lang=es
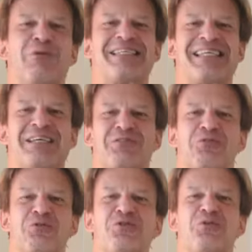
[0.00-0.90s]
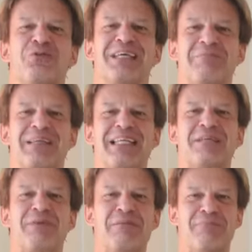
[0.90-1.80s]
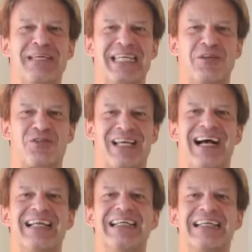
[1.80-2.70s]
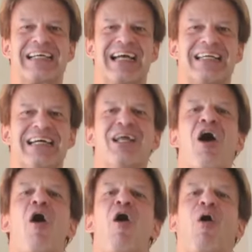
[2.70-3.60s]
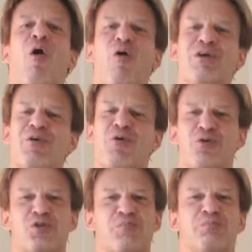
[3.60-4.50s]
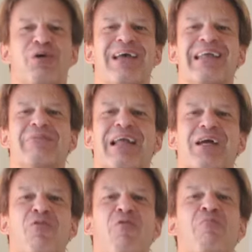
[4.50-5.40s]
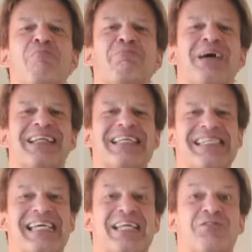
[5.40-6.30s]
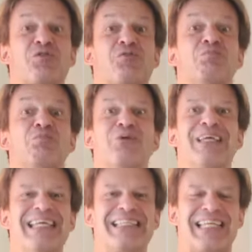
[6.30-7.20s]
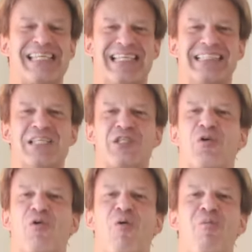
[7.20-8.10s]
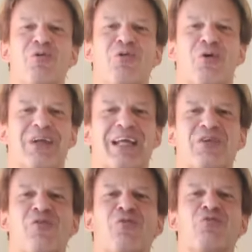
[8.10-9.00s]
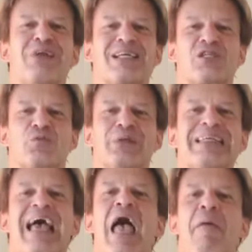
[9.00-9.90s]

buenas tardes a todos, soy Ulrika Benedict, bienvenidos al canal. Hoy os pues, voy a revelar un par de secretos muy interesantes cómo lograr una suite